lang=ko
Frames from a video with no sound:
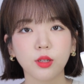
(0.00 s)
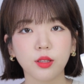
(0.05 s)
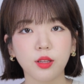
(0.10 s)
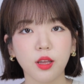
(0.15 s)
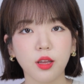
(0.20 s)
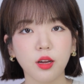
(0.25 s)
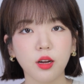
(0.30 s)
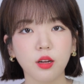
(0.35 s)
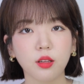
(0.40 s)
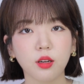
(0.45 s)

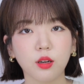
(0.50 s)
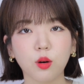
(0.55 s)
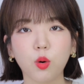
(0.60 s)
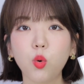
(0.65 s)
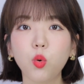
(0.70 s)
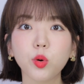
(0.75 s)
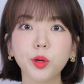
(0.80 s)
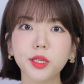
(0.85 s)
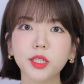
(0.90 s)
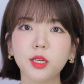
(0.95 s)
대한 약간
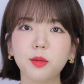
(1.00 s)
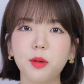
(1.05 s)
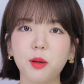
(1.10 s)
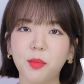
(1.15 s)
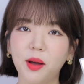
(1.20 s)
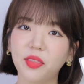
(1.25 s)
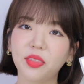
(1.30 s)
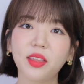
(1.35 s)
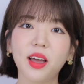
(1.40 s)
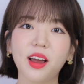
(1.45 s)
호기심이
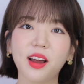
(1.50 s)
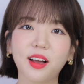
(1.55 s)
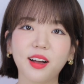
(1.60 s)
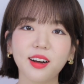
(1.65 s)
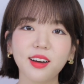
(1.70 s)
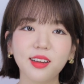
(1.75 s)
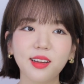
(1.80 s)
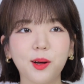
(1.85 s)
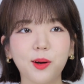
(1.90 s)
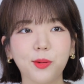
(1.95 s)
많다 할까?